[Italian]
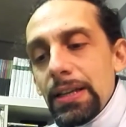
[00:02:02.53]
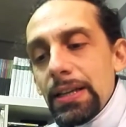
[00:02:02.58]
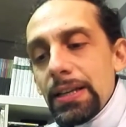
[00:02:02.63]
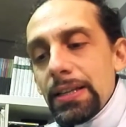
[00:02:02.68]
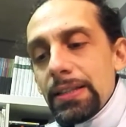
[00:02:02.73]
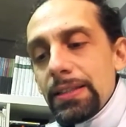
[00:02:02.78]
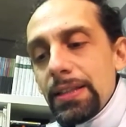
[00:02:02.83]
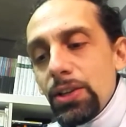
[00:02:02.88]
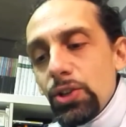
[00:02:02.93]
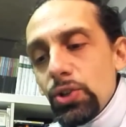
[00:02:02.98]

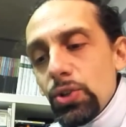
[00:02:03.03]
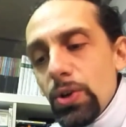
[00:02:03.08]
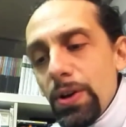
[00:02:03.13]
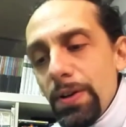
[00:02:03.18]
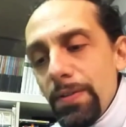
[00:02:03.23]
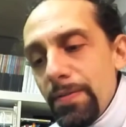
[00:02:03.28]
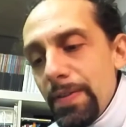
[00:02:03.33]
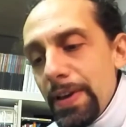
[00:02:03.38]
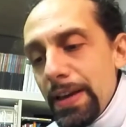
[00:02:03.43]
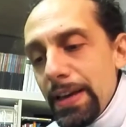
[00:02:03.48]
Se ciò
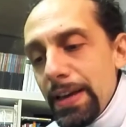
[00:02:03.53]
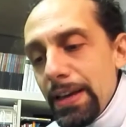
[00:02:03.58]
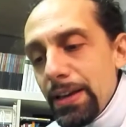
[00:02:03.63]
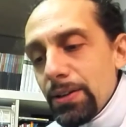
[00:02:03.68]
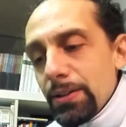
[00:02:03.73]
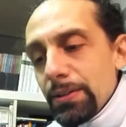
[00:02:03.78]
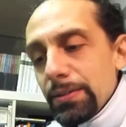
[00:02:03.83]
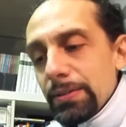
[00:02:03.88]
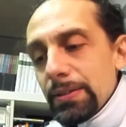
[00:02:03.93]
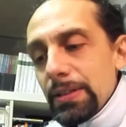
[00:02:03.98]
è
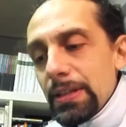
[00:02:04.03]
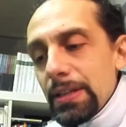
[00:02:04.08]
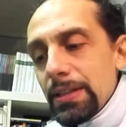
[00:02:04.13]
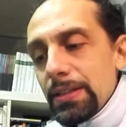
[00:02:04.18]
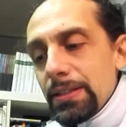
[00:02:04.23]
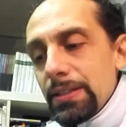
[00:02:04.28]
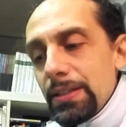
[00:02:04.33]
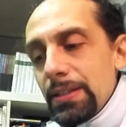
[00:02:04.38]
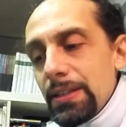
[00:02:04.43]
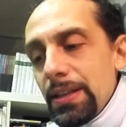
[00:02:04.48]
vero,
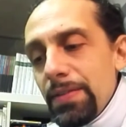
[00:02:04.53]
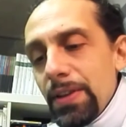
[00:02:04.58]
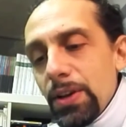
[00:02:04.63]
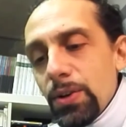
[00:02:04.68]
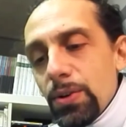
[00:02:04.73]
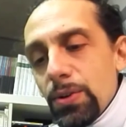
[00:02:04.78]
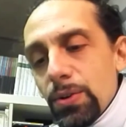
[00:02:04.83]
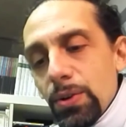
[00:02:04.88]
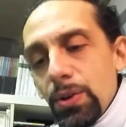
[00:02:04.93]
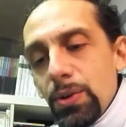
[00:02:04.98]
si deve
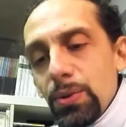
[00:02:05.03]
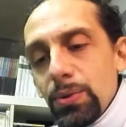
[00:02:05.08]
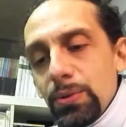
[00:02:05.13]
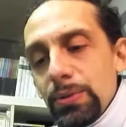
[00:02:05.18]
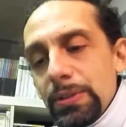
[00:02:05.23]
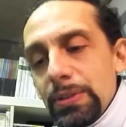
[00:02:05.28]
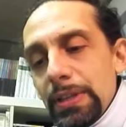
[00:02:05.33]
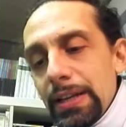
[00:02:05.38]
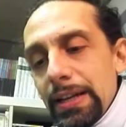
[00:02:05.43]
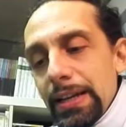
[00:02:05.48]

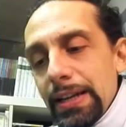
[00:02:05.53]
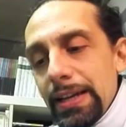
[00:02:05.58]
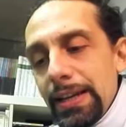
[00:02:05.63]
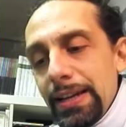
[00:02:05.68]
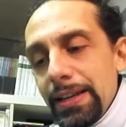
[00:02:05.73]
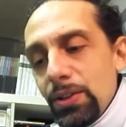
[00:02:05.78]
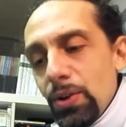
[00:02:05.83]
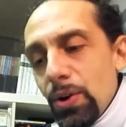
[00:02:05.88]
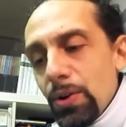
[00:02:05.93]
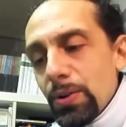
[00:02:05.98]
conchiudere che
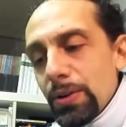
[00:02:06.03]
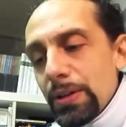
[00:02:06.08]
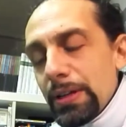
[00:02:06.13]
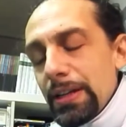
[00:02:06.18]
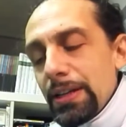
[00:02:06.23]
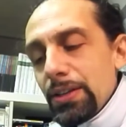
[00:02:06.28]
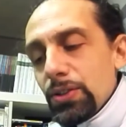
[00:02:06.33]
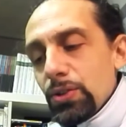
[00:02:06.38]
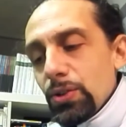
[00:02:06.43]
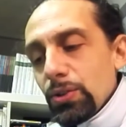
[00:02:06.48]
le
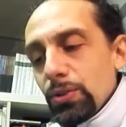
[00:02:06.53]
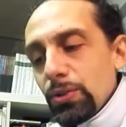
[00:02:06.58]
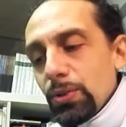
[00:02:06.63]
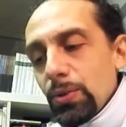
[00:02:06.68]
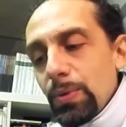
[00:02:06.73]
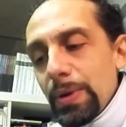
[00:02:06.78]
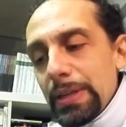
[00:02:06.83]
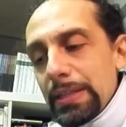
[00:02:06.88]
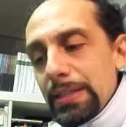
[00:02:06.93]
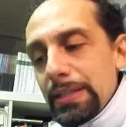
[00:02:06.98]
donne
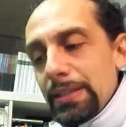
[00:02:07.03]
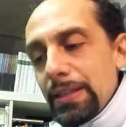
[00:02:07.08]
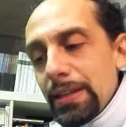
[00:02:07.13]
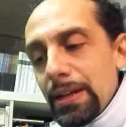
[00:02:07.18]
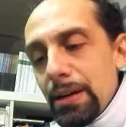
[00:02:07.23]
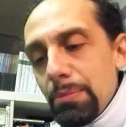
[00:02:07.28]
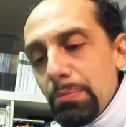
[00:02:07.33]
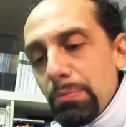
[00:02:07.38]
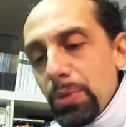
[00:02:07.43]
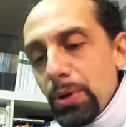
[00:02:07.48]
sotto questi
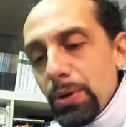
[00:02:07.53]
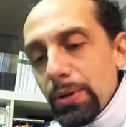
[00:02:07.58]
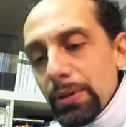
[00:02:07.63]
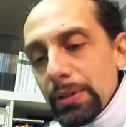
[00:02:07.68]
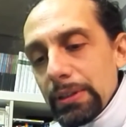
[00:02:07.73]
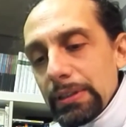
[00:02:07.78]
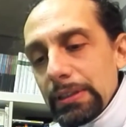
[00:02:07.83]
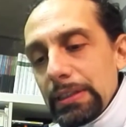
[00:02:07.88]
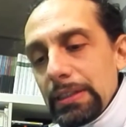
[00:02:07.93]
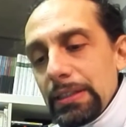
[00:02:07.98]

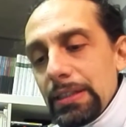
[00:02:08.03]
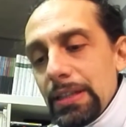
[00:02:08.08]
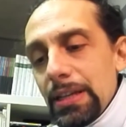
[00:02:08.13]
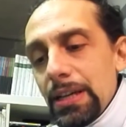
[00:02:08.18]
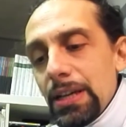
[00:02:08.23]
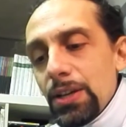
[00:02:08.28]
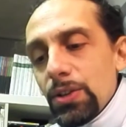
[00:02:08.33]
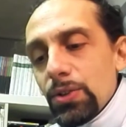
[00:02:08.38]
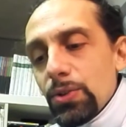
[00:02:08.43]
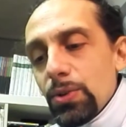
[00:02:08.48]
rapporti
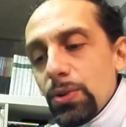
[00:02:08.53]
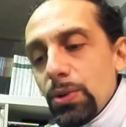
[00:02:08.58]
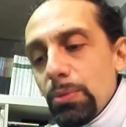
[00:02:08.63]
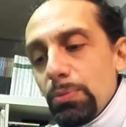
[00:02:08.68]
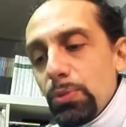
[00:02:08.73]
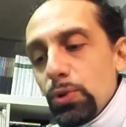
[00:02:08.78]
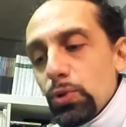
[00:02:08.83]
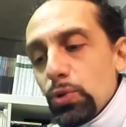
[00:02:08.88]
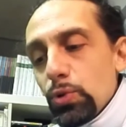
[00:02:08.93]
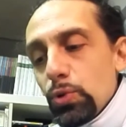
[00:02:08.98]
sono
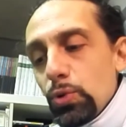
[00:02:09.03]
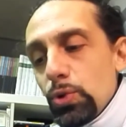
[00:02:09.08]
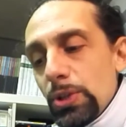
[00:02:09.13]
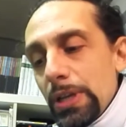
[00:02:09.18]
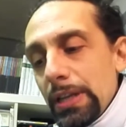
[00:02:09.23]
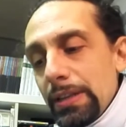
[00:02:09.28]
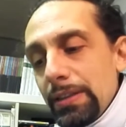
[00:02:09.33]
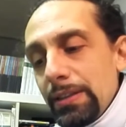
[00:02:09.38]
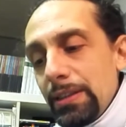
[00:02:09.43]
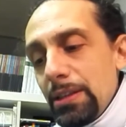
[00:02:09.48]
più
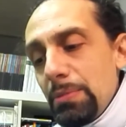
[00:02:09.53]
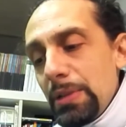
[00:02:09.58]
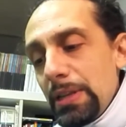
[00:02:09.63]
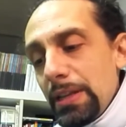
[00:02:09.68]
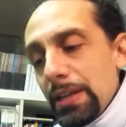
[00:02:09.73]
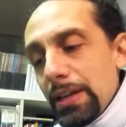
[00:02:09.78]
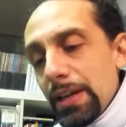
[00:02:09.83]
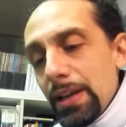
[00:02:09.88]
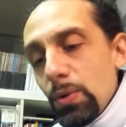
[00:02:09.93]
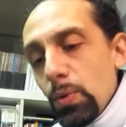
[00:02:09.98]

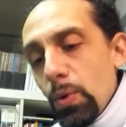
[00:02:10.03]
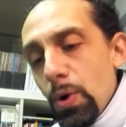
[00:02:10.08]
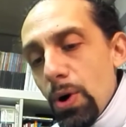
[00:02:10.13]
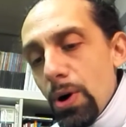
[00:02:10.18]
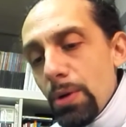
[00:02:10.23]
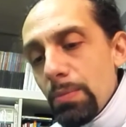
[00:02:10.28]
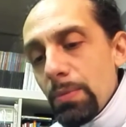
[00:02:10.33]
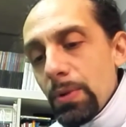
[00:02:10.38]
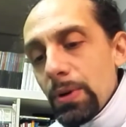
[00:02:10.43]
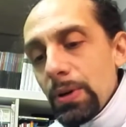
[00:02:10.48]
suscettibili che
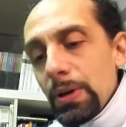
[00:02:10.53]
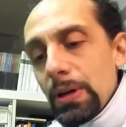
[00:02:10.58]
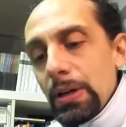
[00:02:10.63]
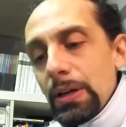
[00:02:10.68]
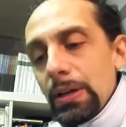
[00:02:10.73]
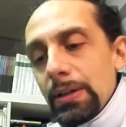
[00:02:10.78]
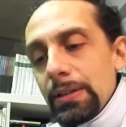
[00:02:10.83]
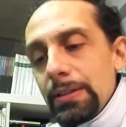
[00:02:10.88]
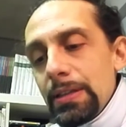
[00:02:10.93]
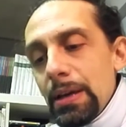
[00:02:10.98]

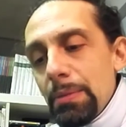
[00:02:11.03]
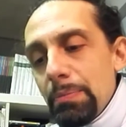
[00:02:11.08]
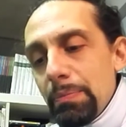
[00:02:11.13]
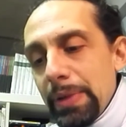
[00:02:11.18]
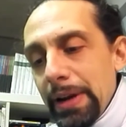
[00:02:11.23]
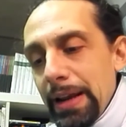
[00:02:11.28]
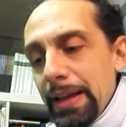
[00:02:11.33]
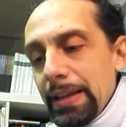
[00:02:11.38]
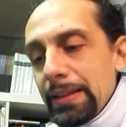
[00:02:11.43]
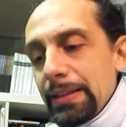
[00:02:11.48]
l'uomo di
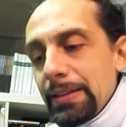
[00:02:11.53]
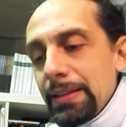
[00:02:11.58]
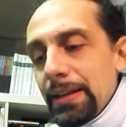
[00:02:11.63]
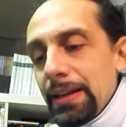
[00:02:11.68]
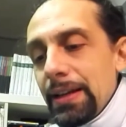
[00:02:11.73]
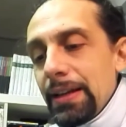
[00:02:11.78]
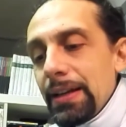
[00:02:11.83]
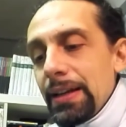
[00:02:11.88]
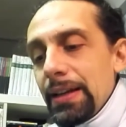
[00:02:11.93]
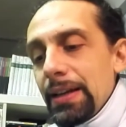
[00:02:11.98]

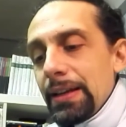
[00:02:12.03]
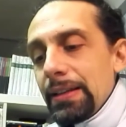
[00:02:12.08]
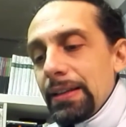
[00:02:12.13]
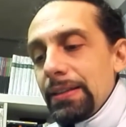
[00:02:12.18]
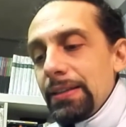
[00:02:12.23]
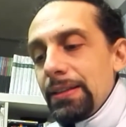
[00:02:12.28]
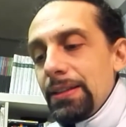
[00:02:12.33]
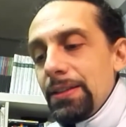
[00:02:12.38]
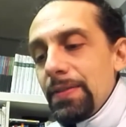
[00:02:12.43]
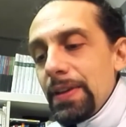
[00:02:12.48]
apprendere,
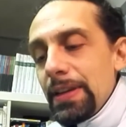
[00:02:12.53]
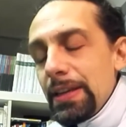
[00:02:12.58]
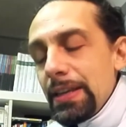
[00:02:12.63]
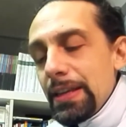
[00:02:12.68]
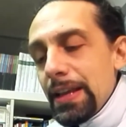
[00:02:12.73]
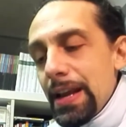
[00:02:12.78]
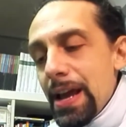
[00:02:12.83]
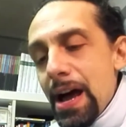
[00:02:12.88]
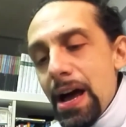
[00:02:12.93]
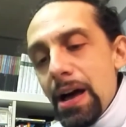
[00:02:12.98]
di
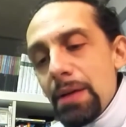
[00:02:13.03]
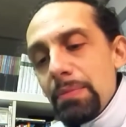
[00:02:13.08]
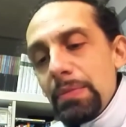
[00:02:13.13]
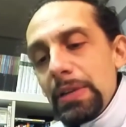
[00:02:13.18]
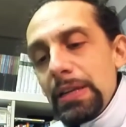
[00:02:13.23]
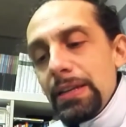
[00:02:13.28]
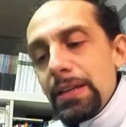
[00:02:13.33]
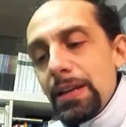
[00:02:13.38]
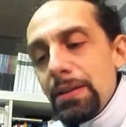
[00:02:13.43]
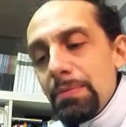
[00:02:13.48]
divenire
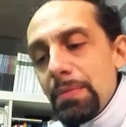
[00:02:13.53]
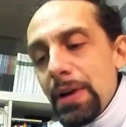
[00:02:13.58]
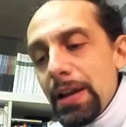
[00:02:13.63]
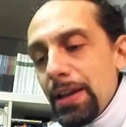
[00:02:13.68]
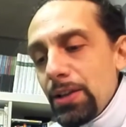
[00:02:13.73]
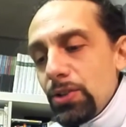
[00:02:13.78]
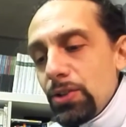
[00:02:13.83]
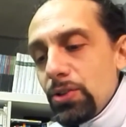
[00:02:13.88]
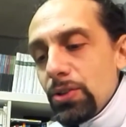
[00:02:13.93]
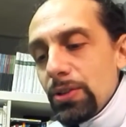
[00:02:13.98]
abili nel
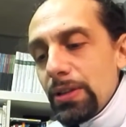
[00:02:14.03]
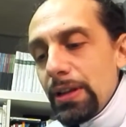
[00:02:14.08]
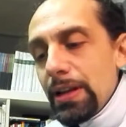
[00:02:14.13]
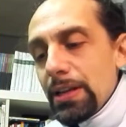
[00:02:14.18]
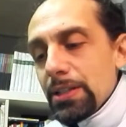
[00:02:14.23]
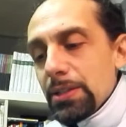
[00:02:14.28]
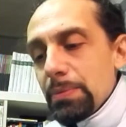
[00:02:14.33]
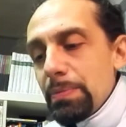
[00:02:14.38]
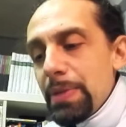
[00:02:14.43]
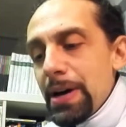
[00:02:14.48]
maneggio della
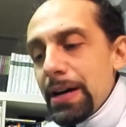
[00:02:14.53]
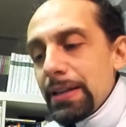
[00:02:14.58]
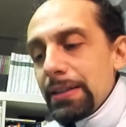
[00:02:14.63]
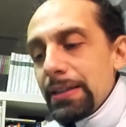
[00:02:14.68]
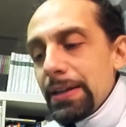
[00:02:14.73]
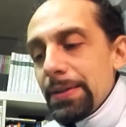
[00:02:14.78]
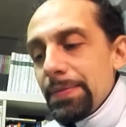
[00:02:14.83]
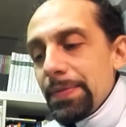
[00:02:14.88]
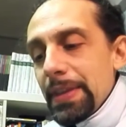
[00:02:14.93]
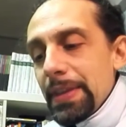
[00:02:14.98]
spada